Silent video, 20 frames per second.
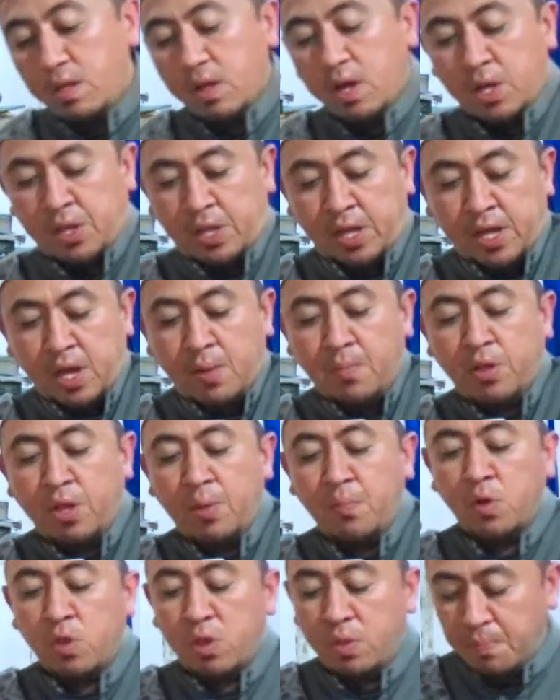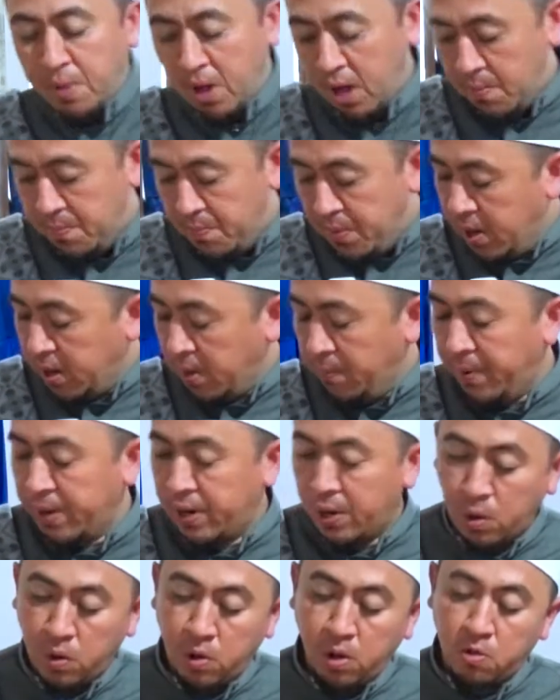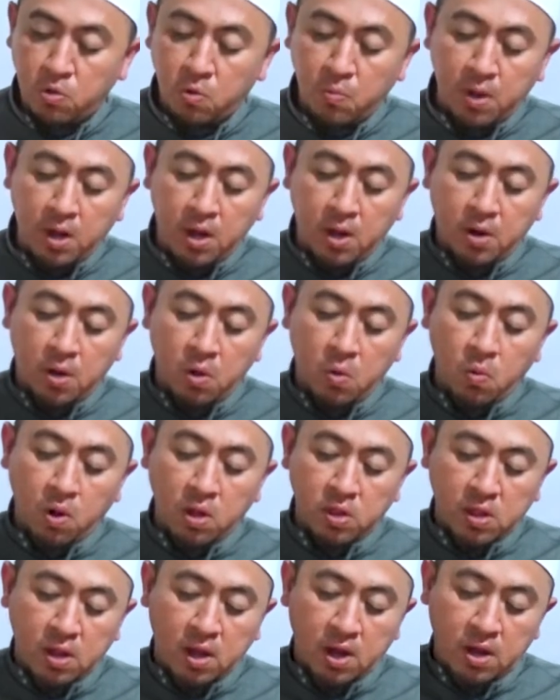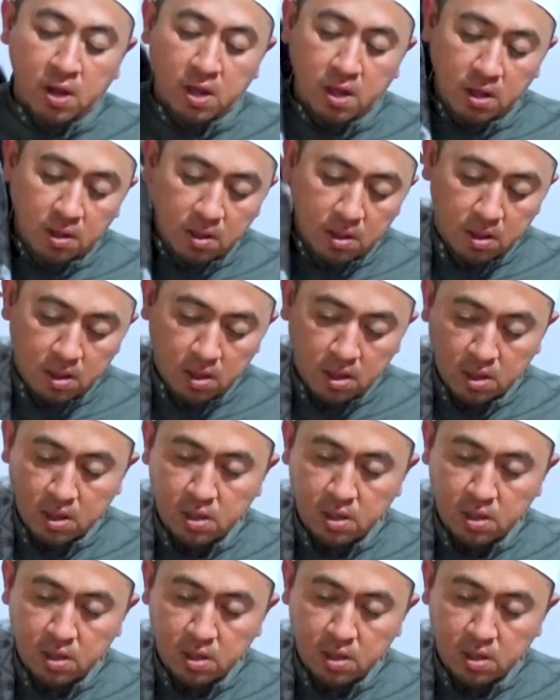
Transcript: Ketika menyebut mahabbah kepada Allah Subhanahu wa taala,